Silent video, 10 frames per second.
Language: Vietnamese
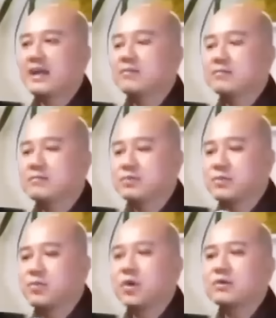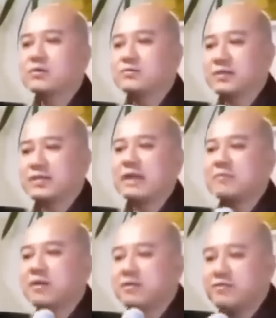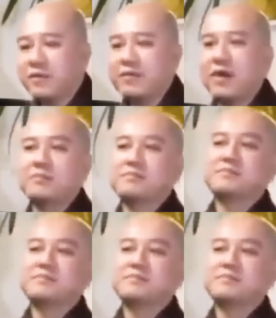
Đông, Trung Quốc, Việt Nam phối hợp.